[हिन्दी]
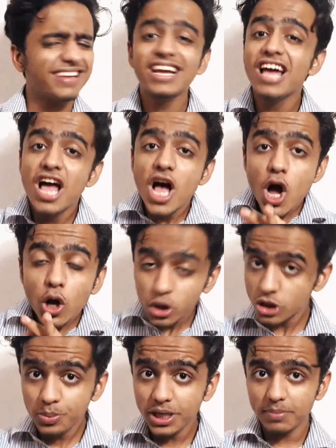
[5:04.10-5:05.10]
के
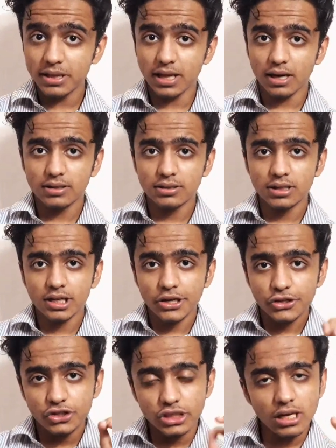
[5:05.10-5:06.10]
कुछ भी नहीं मिलता
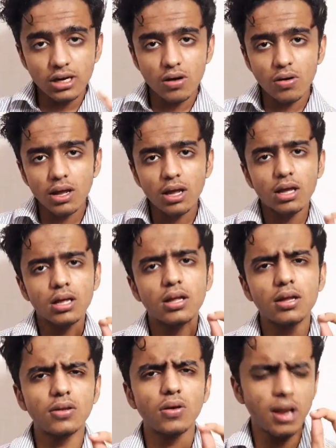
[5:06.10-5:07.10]
चिल रहोगी
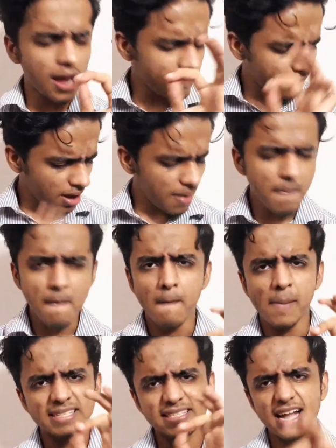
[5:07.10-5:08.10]
तो लाइफ का
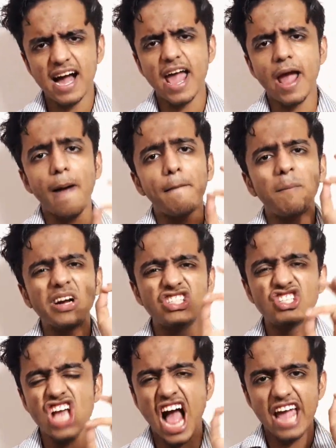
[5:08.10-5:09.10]
मजा आएगा
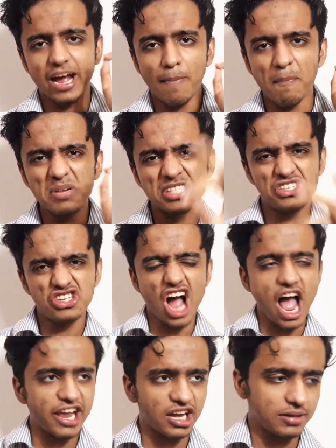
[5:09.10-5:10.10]
मजा आएगा मजा
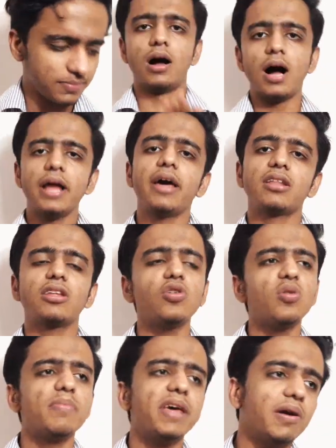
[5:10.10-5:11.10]
आएगा यार
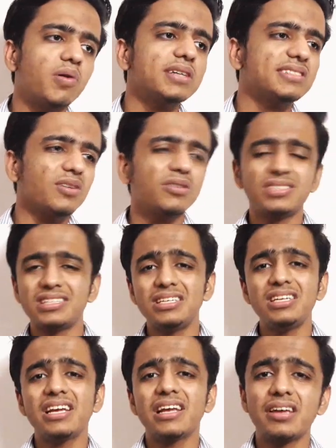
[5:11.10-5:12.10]
देखो मेरे को ऐसा कोई सीन
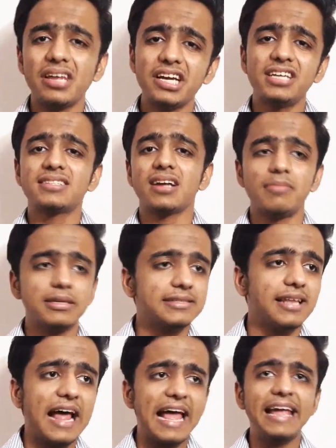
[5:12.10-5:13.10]
नहीं है कि ग्रेड्स का
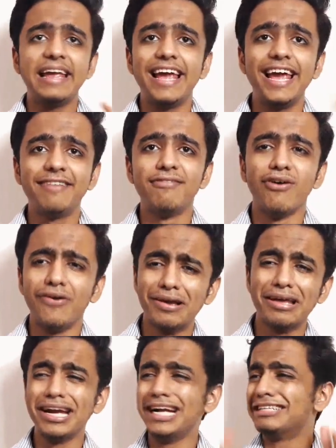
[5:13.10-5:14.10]
मसला है ये वो
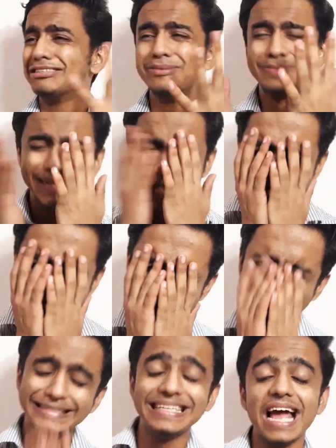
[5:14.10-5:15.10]
ग्रेड्स ऊपर नीचे
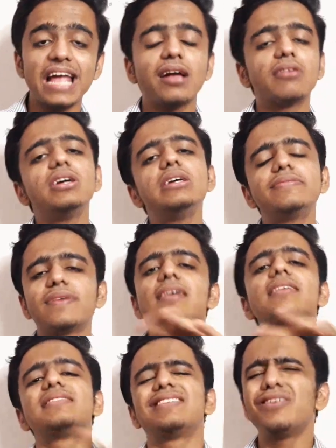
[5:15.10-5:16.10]
हो जाएंगे कोई
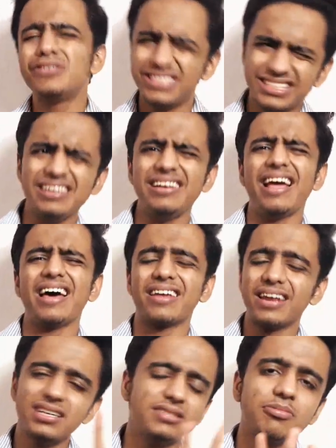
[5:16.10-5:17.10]
चलो चिल है यार
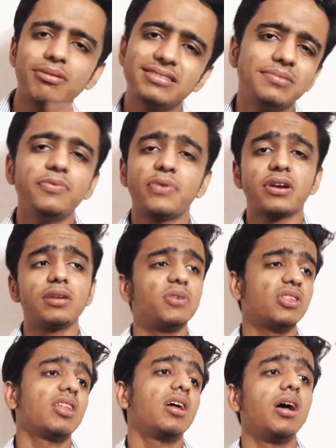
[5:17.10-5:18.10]
ग्रेड्स पर ऐसे भी फर्क नहीं
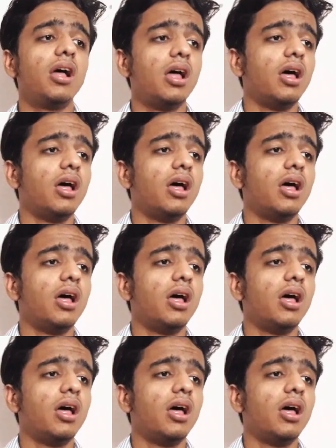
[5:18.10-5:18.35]
पड़ता था